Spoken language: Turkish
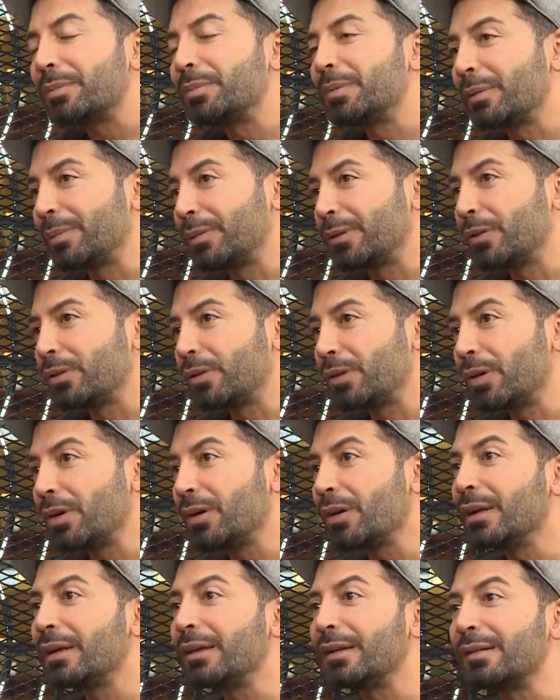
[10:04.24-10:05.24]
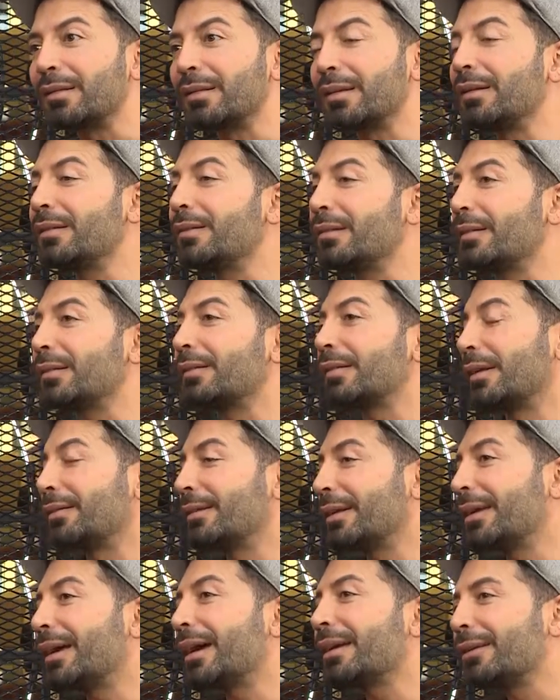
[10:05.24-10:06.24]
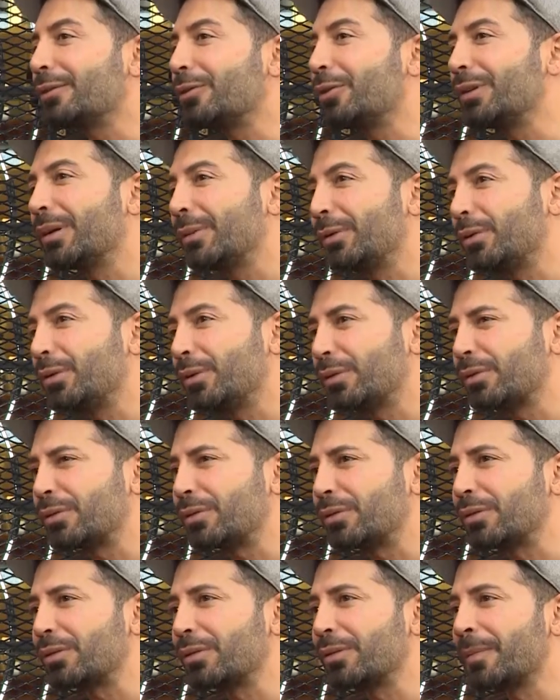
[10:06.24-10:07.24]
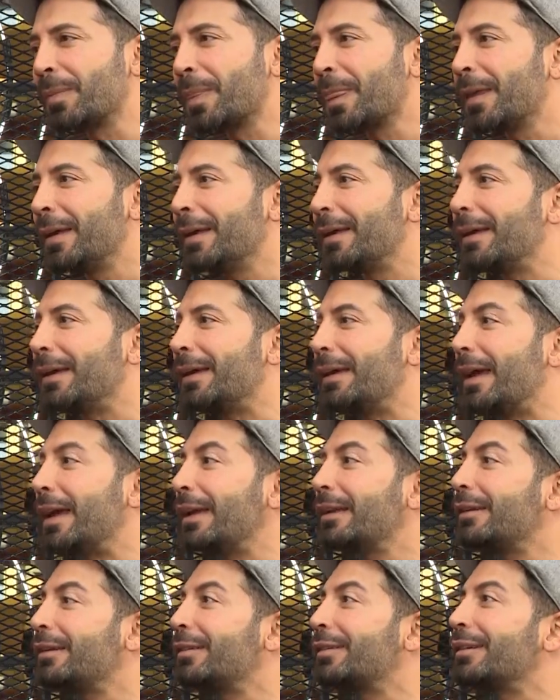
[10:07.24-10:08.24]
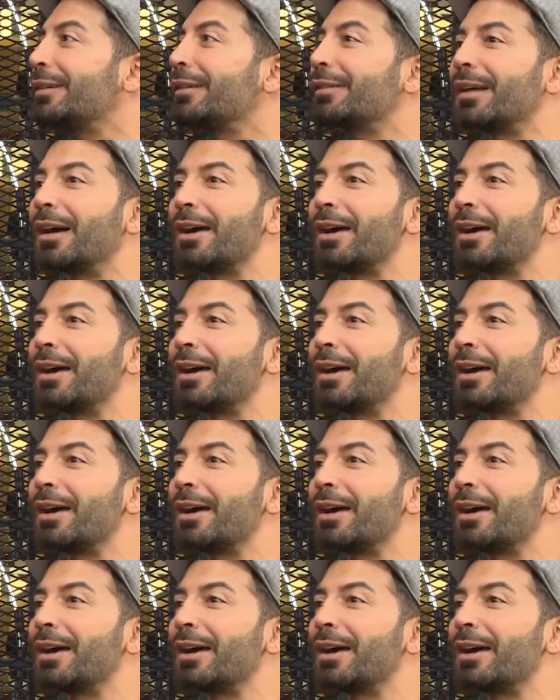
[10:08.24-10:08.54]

yapabiliyor, istediğiniz insanla yan yana olabiliyorsunuz. E, en istediğiniz